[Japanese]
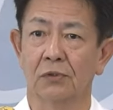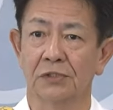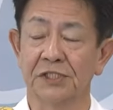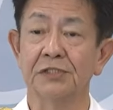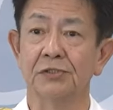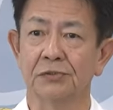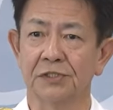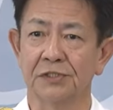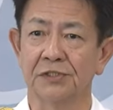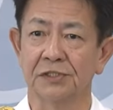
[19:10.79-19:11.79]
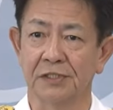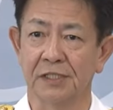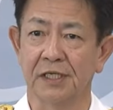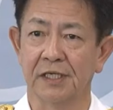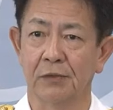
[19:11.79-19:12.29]
進捗につい
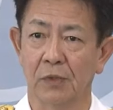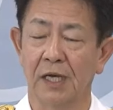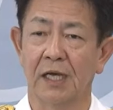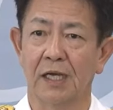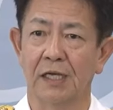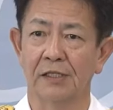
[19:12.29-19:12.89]
ては、